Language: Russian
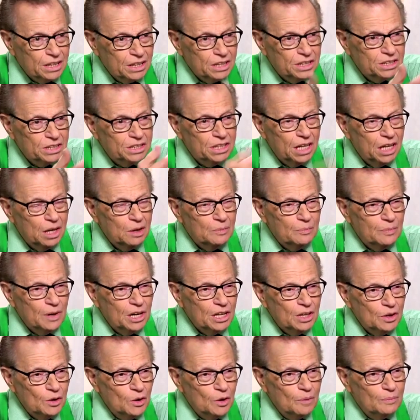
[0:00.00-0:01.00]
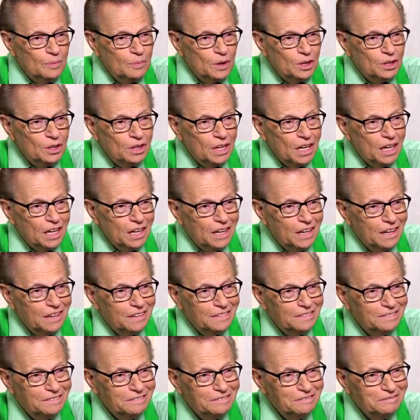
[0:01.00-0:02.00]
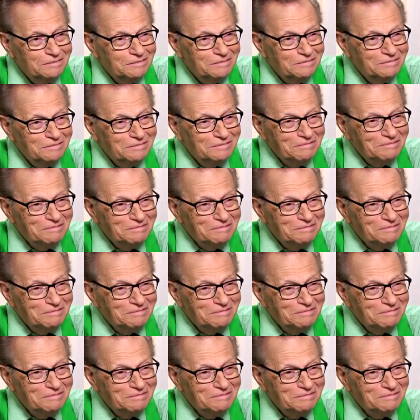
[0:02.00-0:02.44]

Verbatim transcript: чтобы люди не праздновали ваш день рождения.